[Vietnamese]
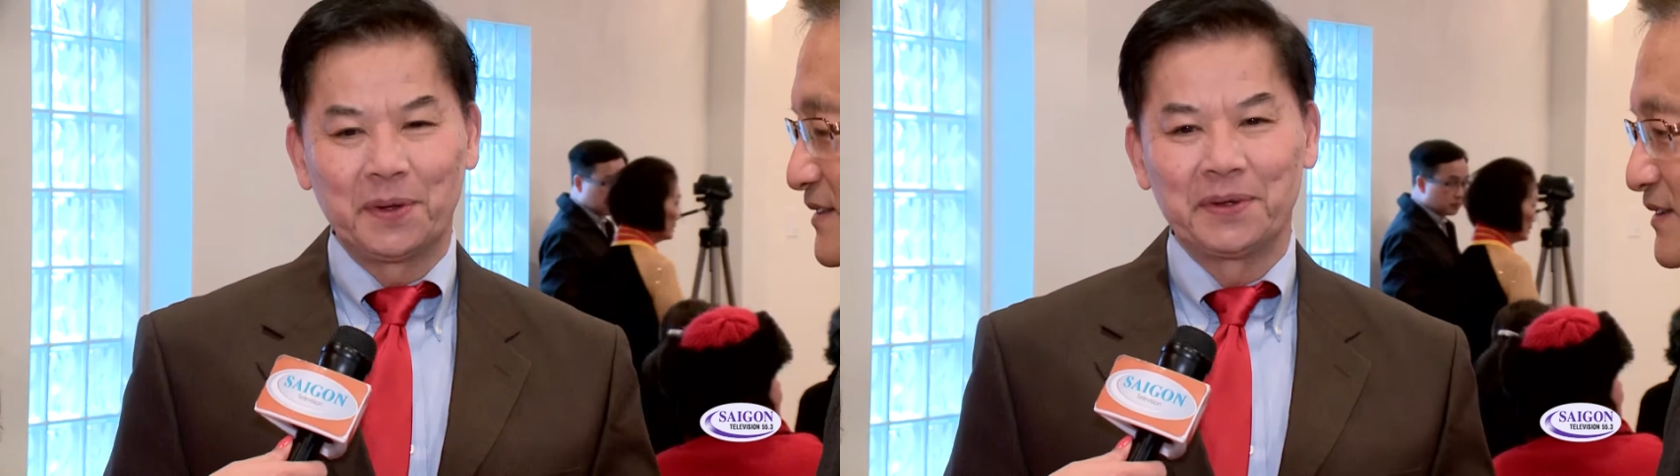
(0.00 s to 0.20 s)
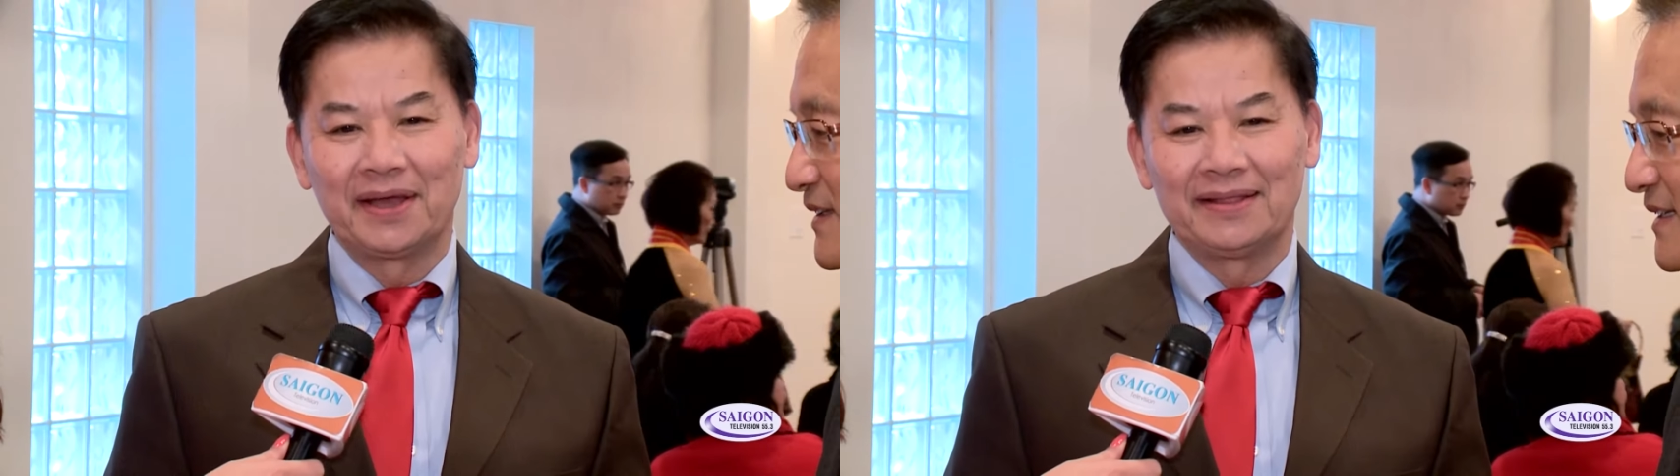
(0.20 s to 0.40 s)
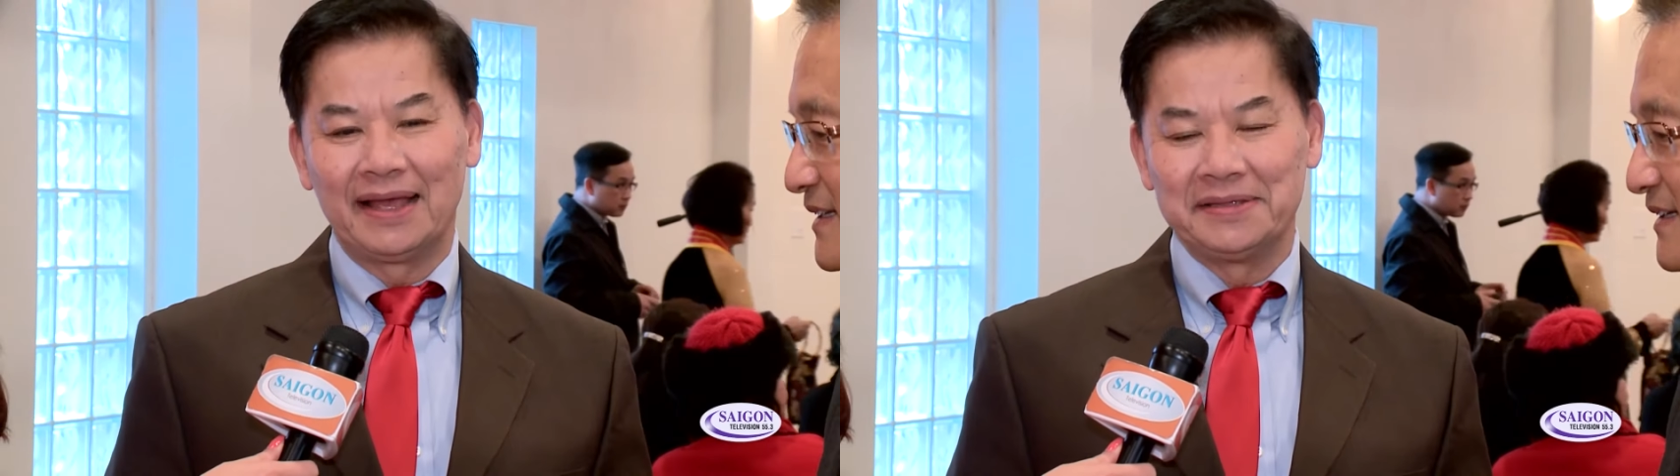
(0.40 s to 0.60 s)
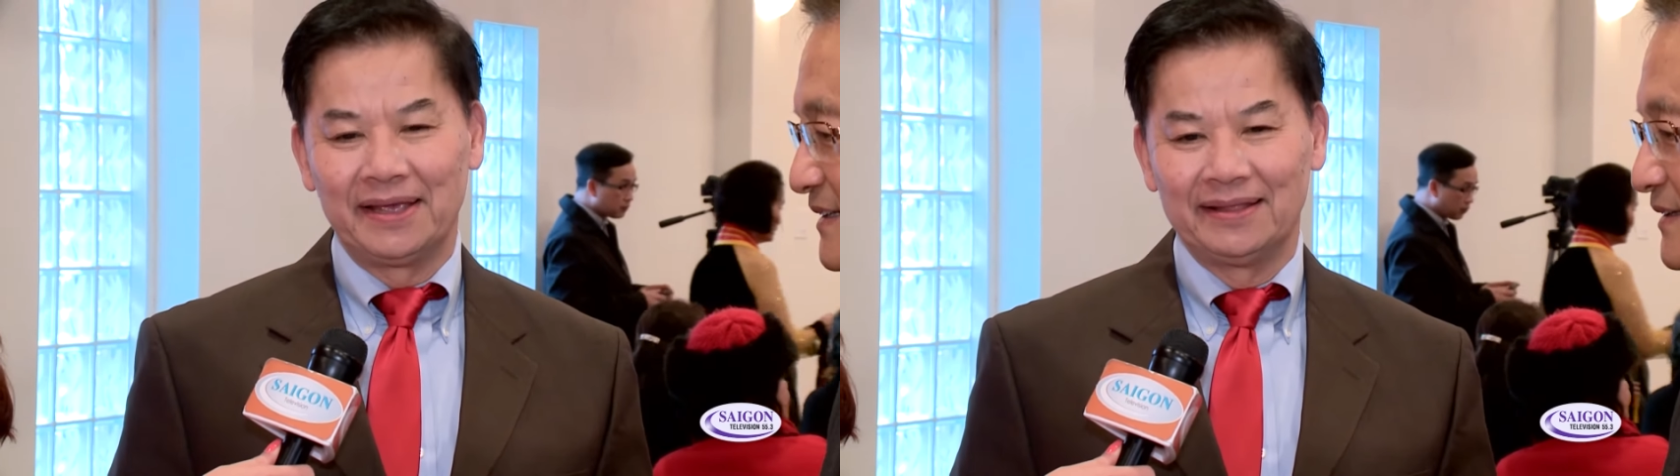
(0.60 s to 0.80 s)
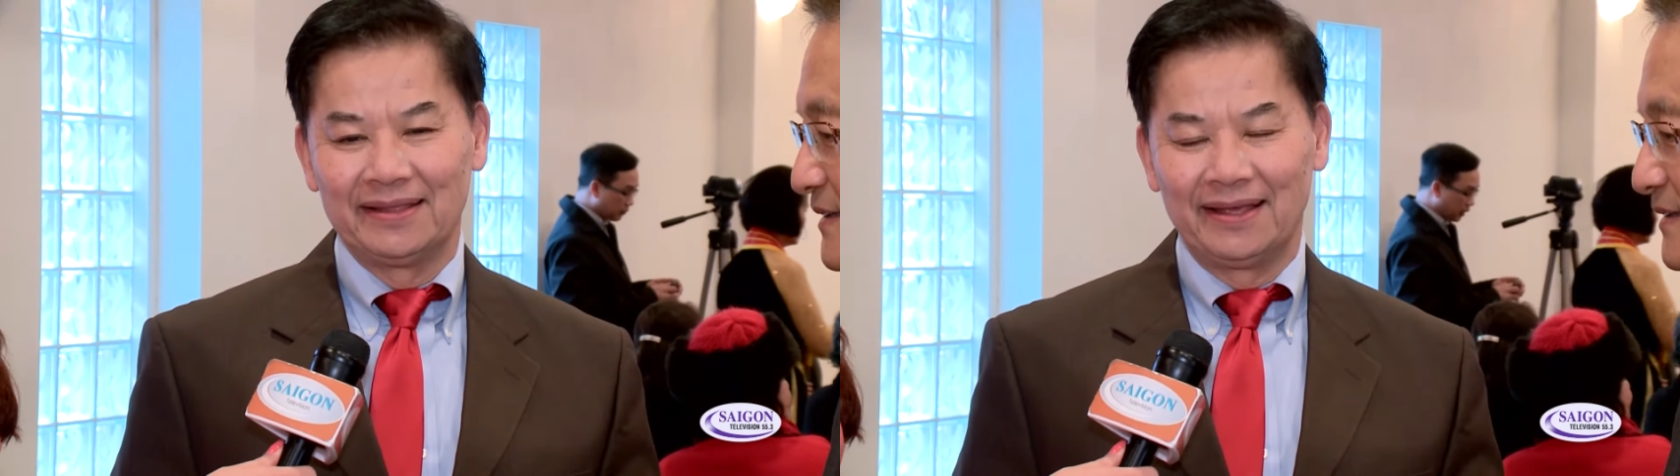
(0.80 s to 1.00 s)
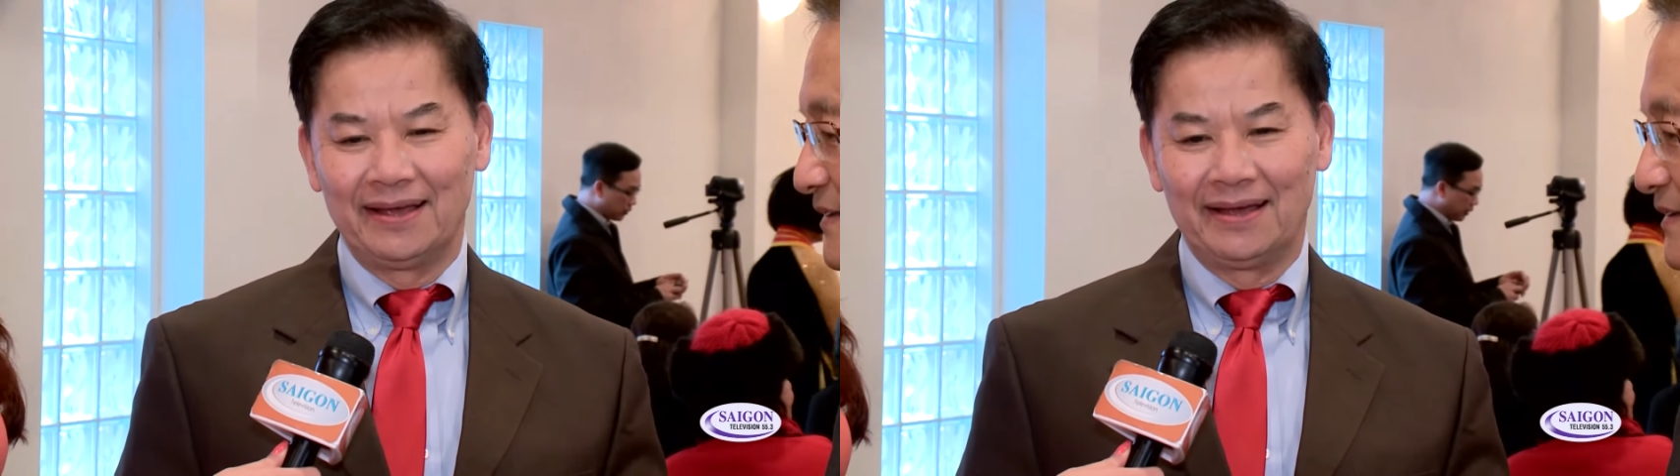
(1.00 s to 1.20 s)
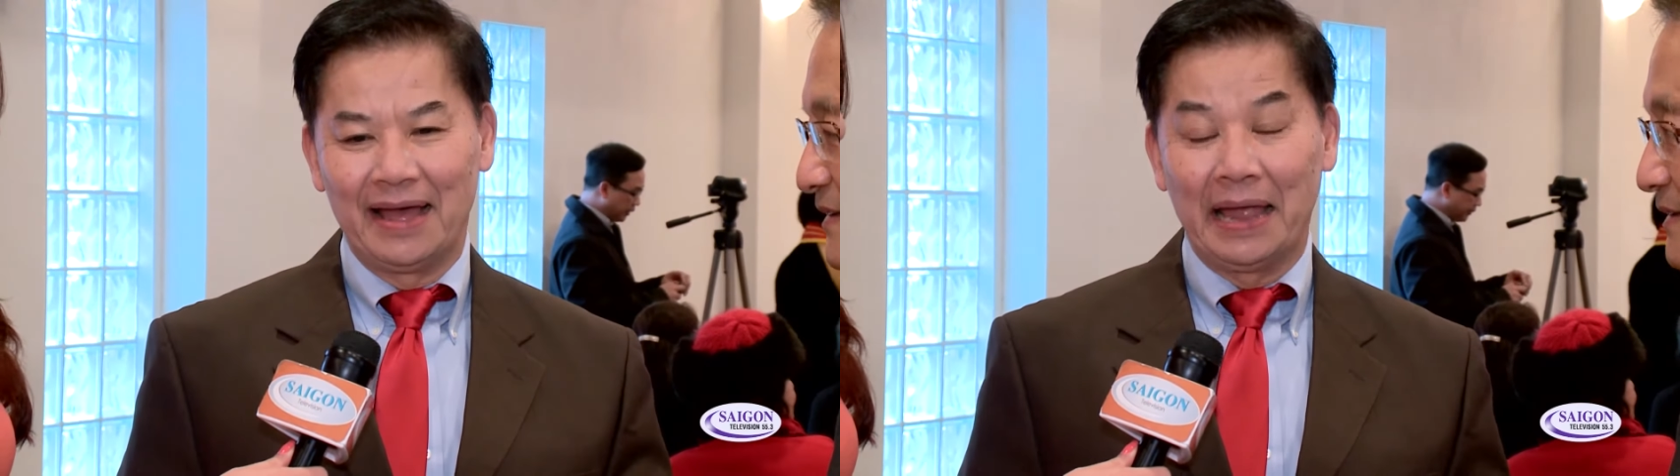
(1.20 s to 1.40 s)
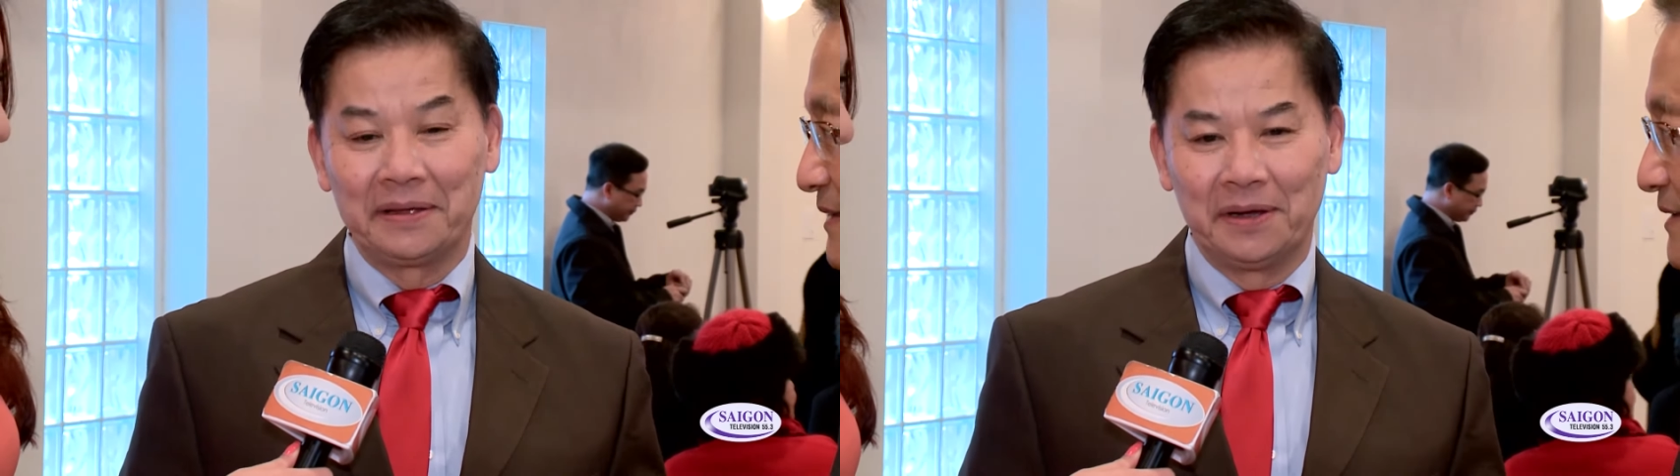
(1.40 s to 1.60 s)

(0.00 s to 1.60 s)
Tôi à, đại diện hai